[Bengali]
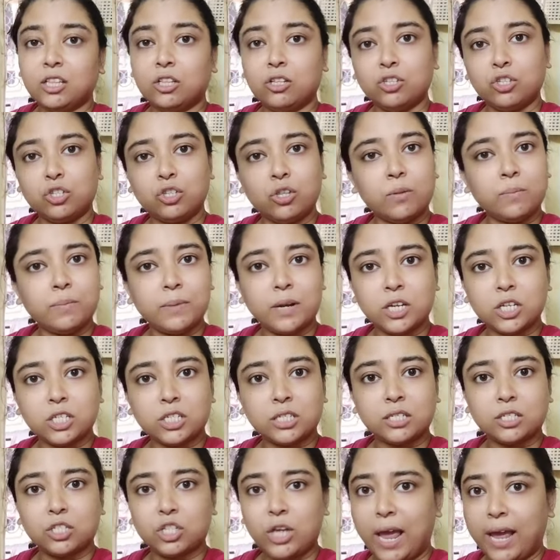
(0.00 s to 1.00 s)
তো তোমরা
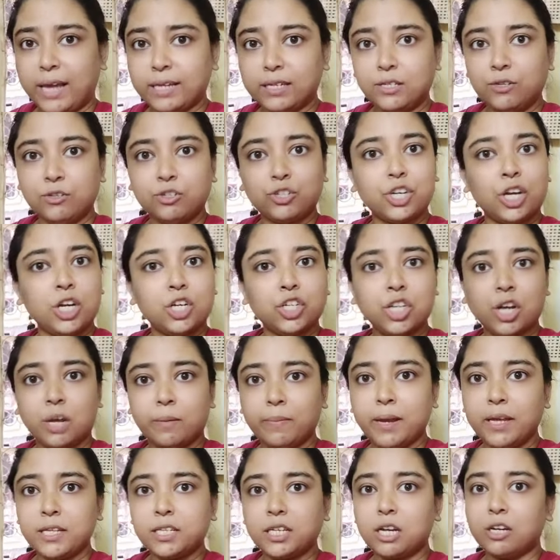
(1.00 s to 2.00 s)
অ্যাজ ইউজুয়াল
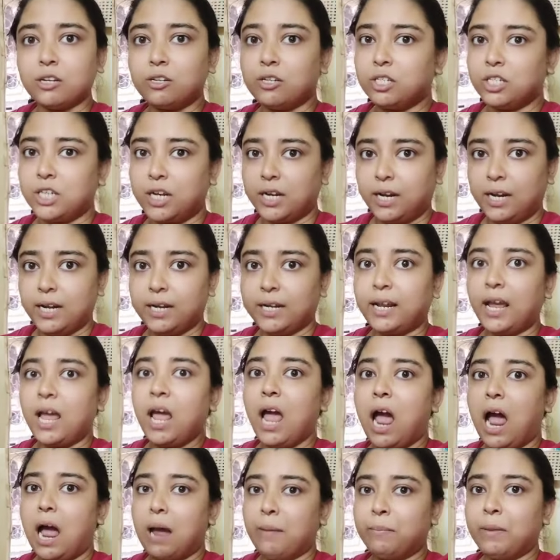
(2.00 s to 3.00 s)
সবাই জানো চ্যানেলটা
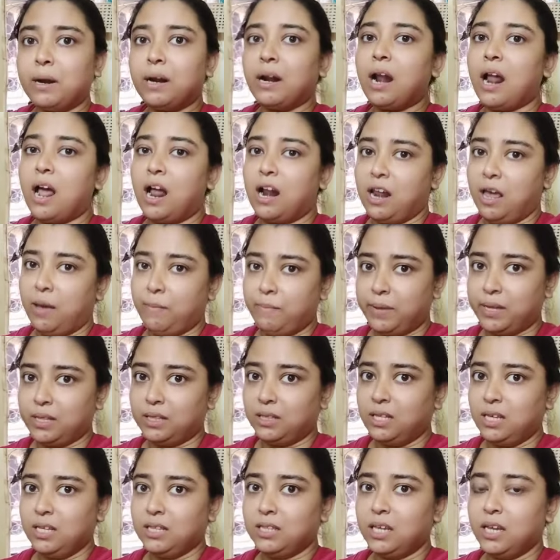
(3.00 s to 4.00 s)
আমার আর আমার
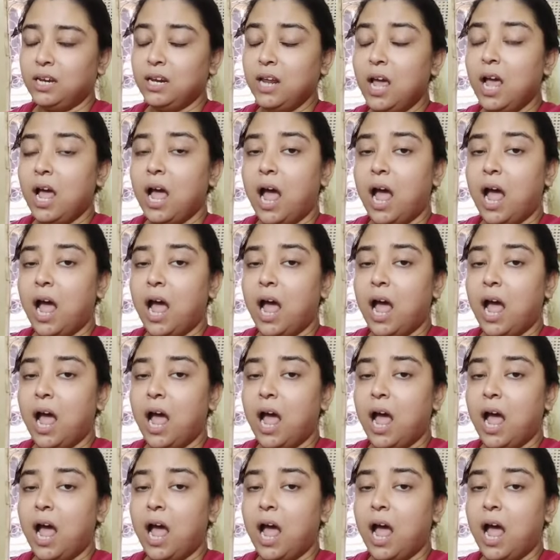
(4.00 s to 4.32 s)
দিদি